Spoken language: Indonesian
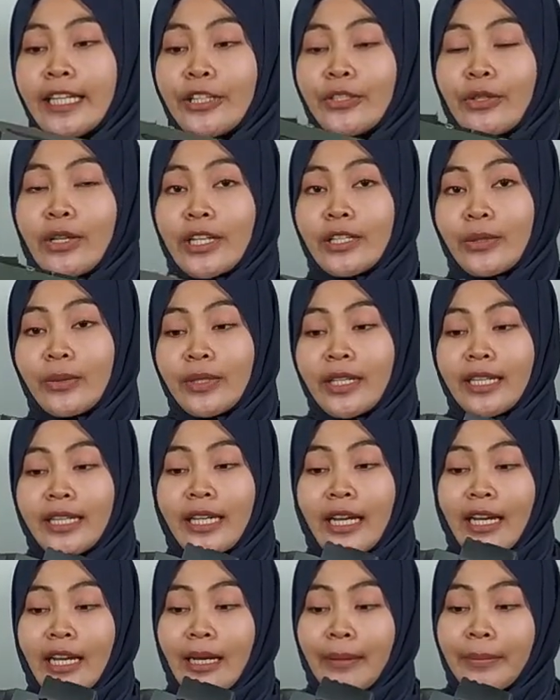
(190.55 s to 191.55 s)
Ini juga sudah
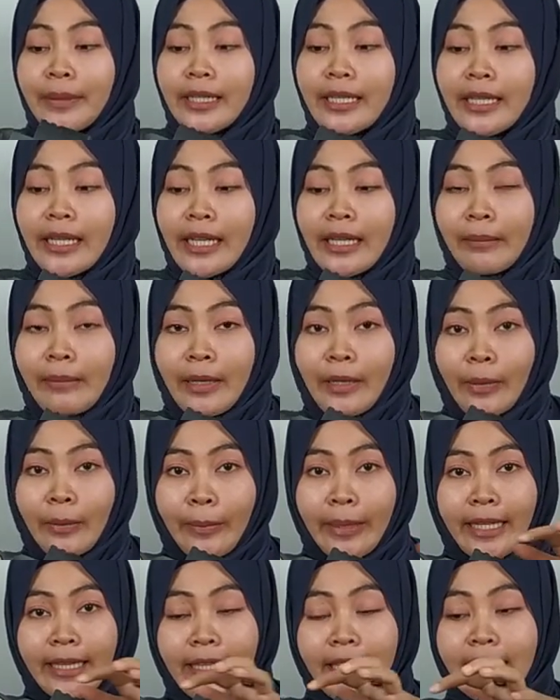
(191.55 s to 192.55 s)
dilengkapi dengan
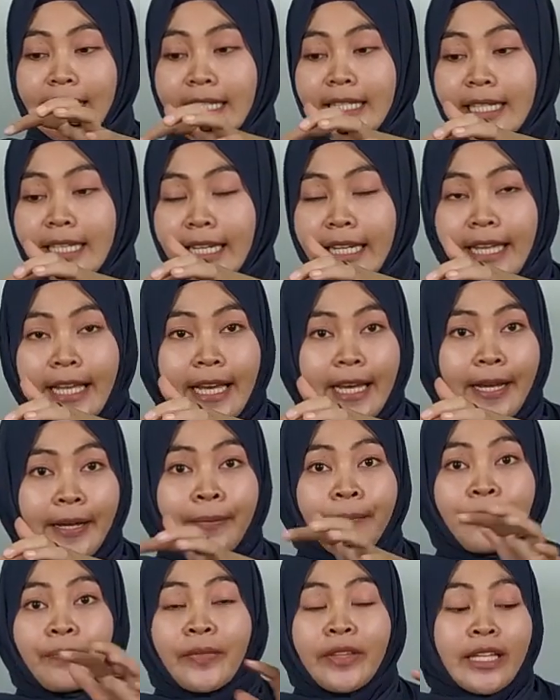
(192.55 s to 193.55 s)
manometer di sini ya.